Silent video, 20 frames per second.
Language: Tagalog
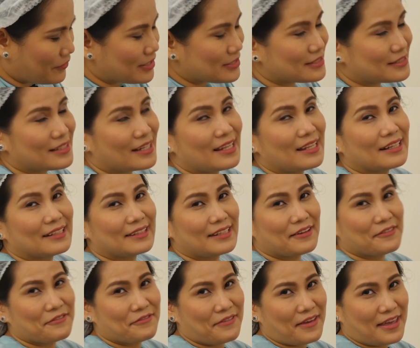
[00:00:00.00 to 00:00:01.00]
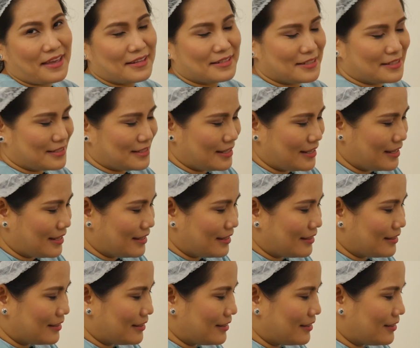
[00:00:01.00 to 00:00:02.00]
wash na lang ng face,
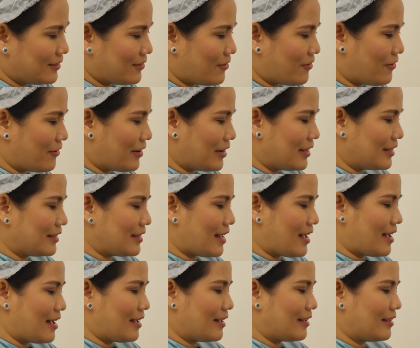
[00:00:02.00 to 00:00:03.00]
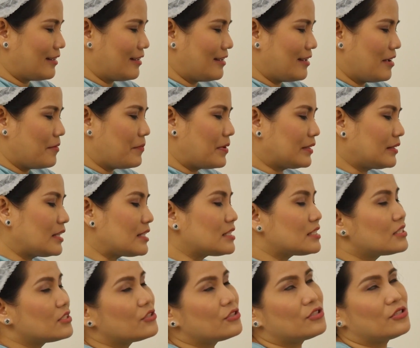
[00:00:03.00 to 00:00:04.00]
okay na. But at
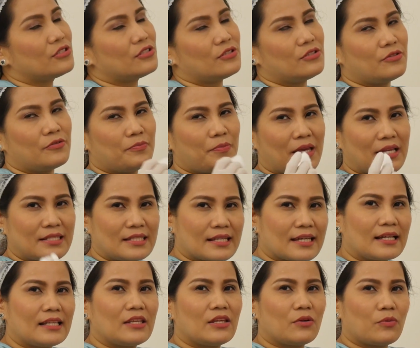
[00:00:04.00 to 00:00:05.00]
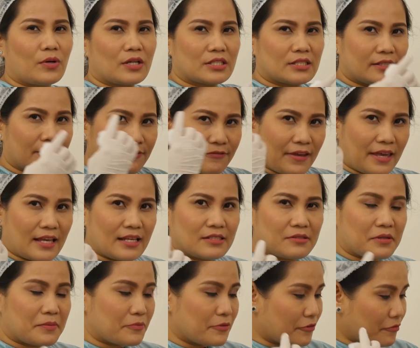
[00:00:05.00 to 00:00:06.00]
least you, you basically wash the
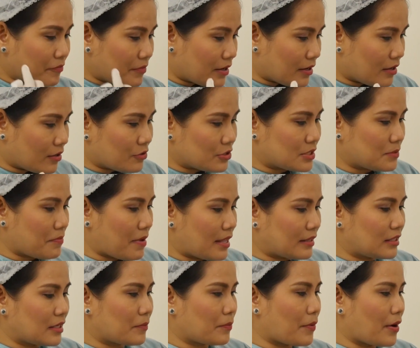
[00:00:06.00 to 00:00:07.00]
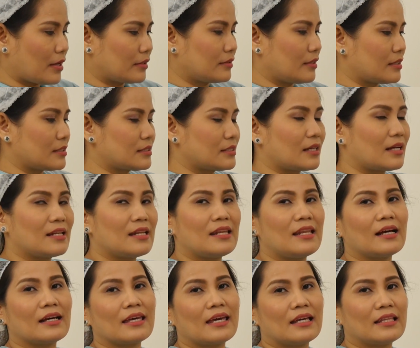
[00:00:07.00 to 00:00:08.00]
face, remove mga cosmetic products. Sa
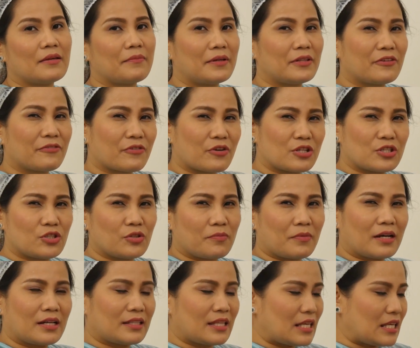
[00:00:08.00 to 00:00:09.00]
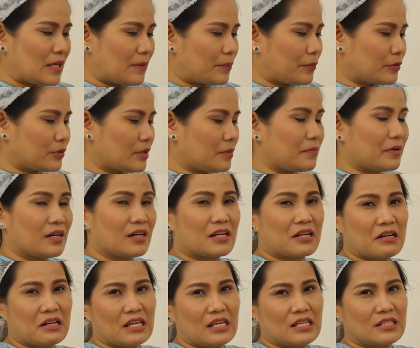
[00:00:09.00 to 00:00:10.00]
kalalakihan naman, of course, yung mga naipon na mga
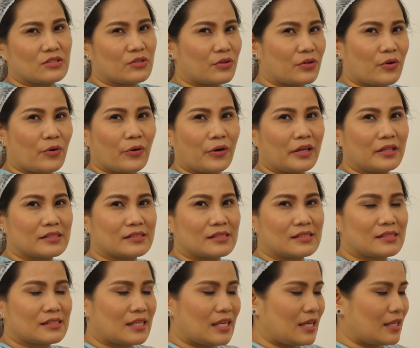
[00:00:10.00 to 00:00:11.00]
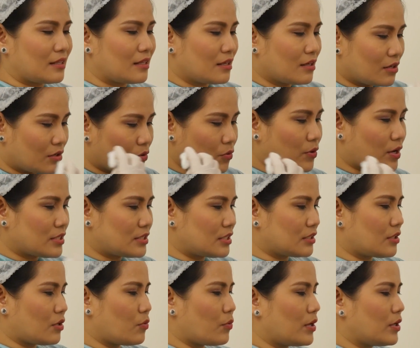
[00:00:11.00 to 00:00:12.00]
grease or oil sa skin, wash
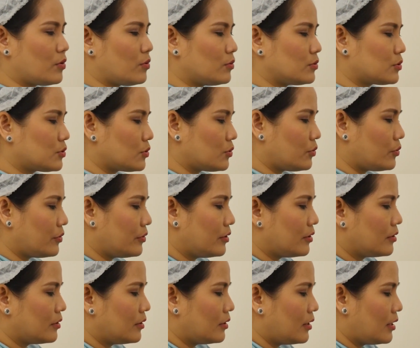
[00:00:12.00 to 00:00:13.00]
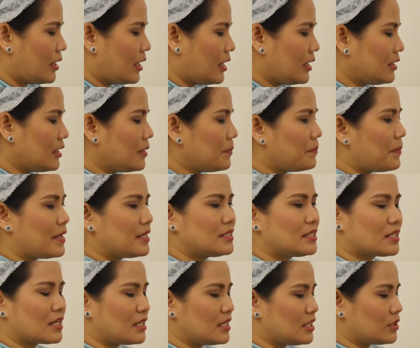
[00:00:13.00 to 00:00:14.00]
it away also. And then
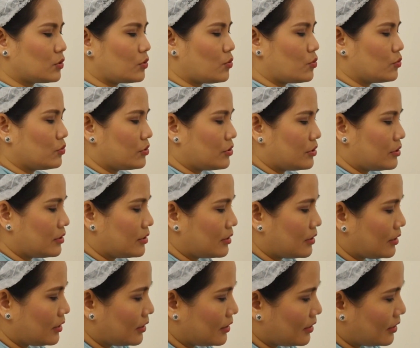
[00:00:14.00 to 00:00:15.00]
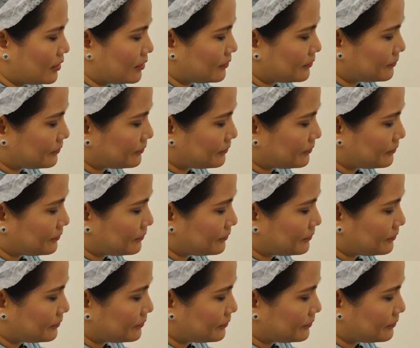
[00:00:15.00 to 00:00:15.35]
basically toner. Ayan.